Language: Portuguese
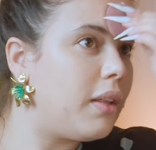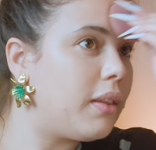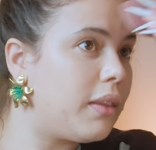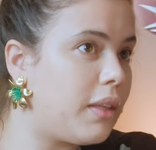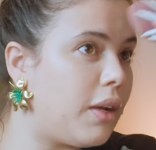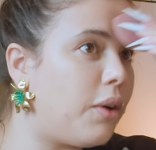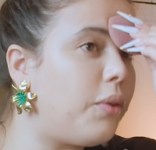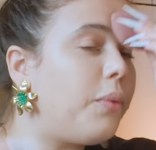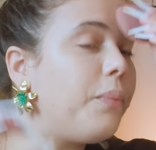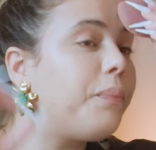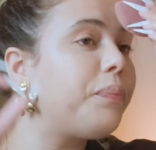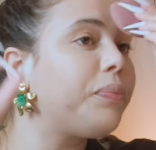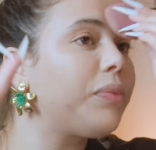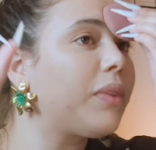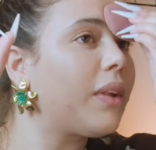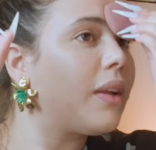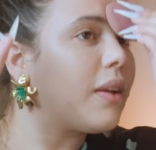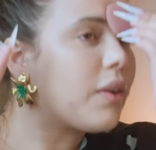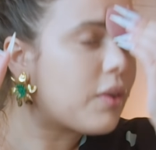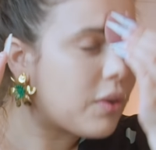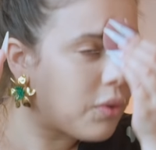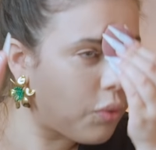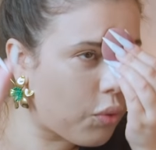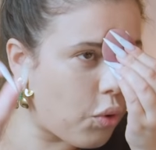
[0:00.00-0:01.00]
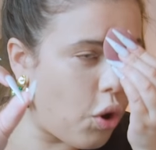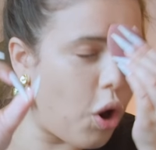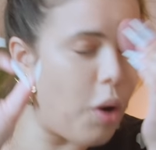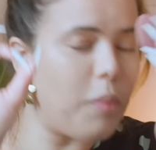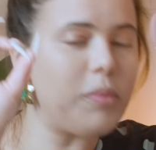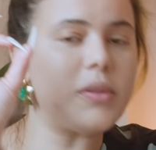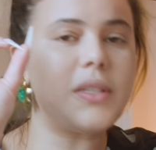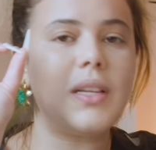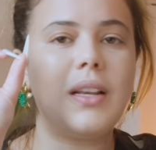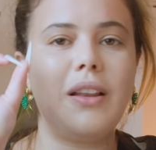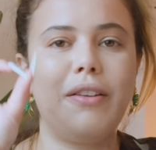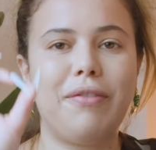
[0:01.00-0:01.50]
Então,
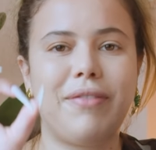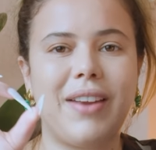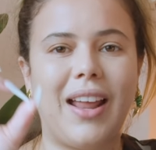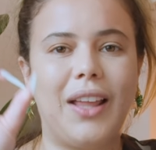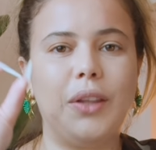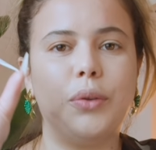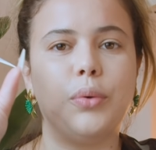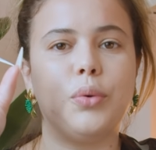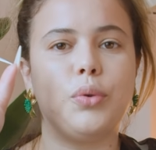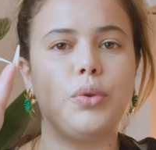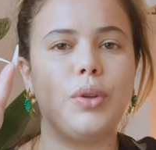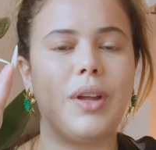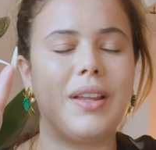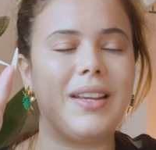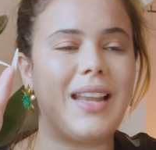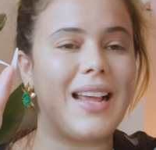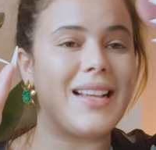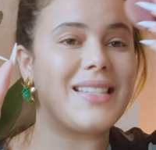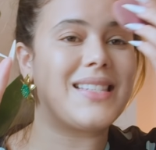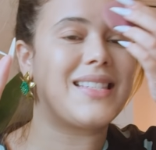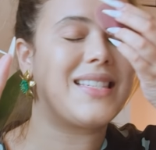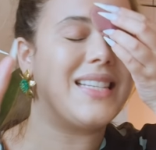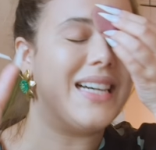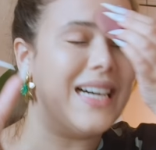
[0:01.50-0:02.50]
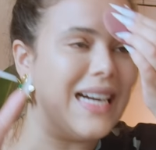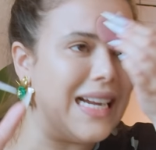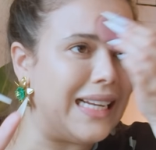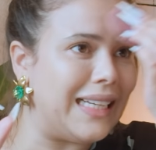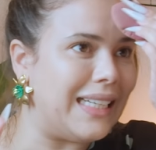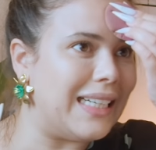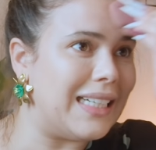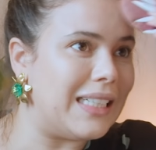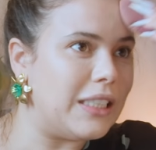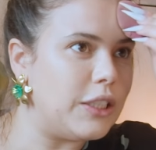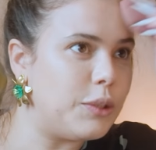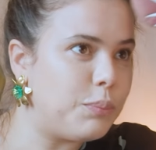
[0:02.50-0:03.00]
como se livrar do, da, da
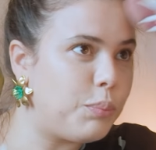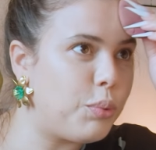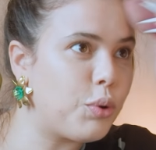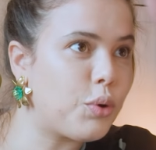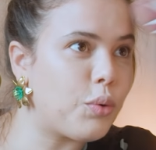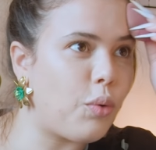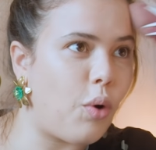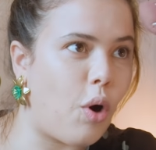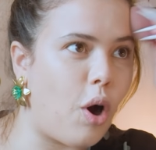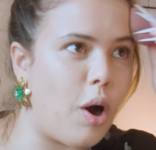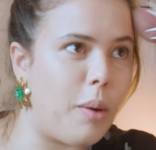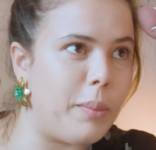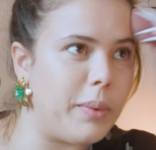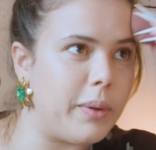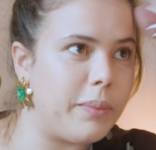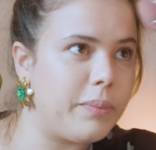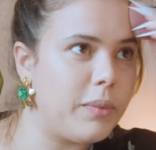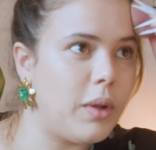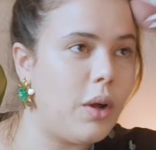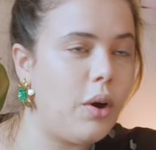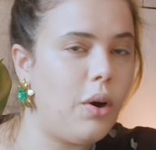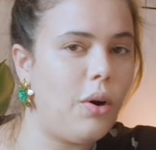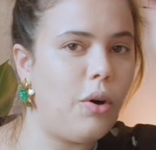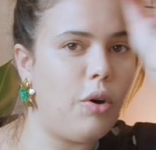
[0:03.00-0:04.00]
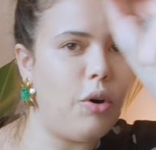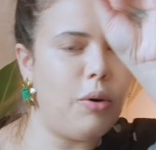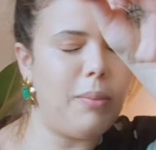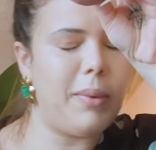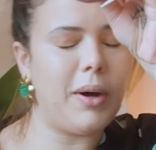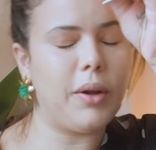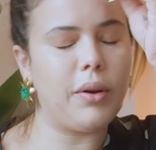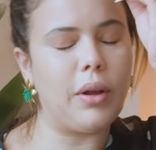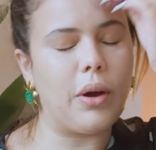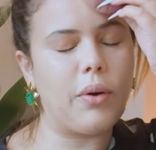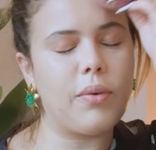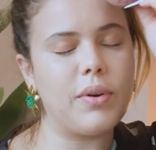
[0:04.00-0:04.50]
sanha por um homem?
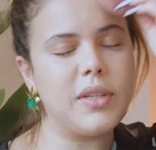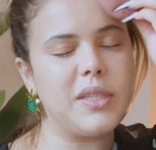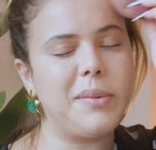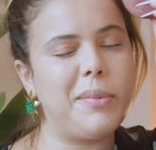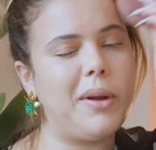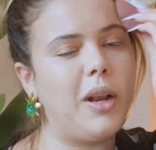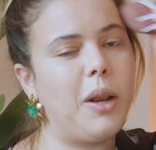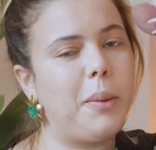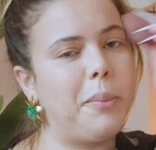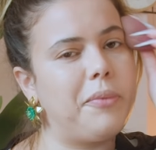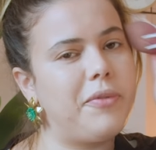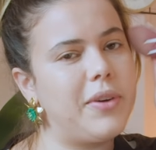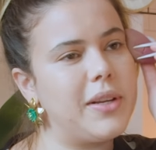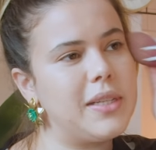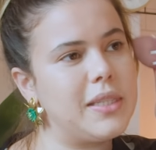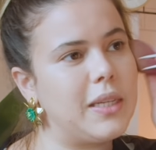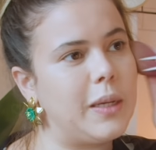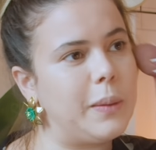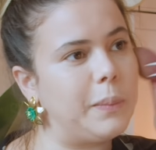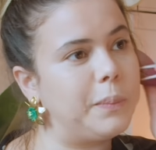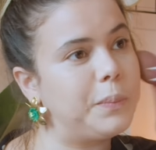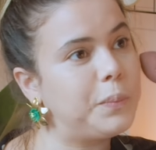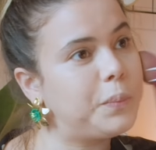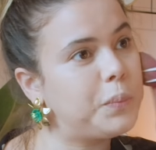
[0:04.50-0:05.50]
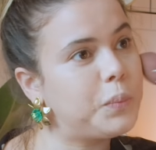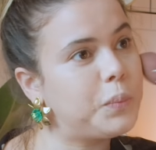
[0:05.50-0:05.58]
rumando a coisa é melhor para fazer.